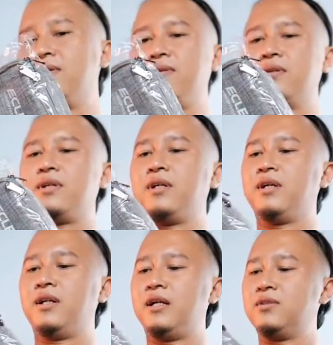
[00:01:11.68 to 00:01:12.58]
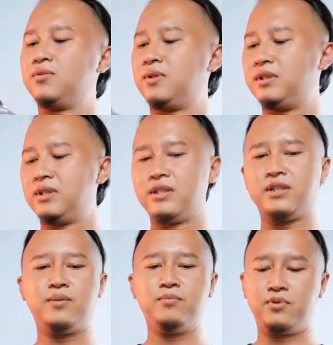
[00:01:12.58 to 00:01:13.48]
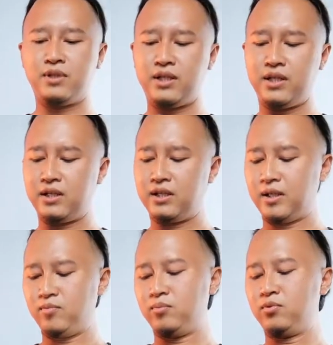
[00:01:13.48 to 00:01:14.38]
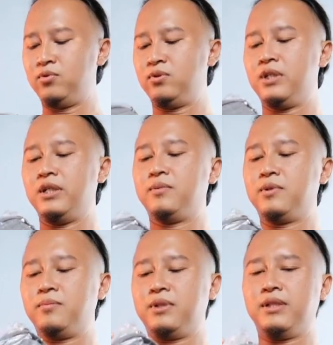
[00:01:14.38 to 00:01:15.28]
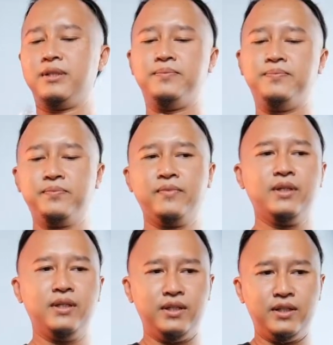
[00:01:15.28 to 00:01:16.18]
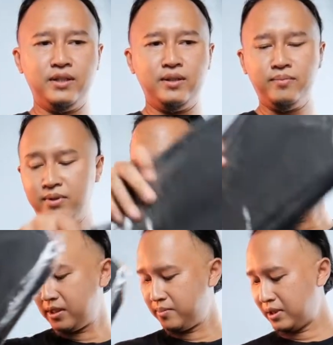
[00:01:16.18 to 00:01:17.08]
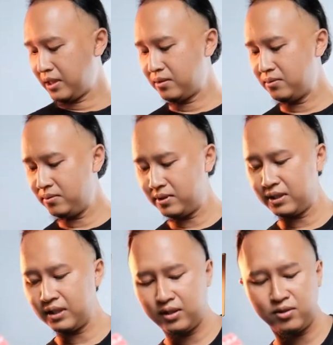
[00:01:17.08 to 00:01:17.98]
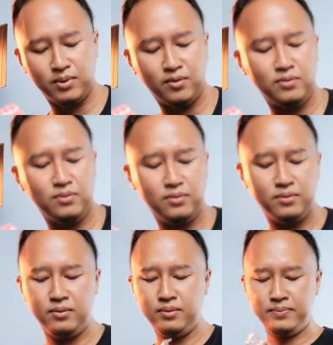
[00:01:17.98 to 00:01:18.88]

oke langsung aja kita buka yang abu-abu dulu deh teman-teman ya ini biar tidak mengganggu kita taruh bawah dulu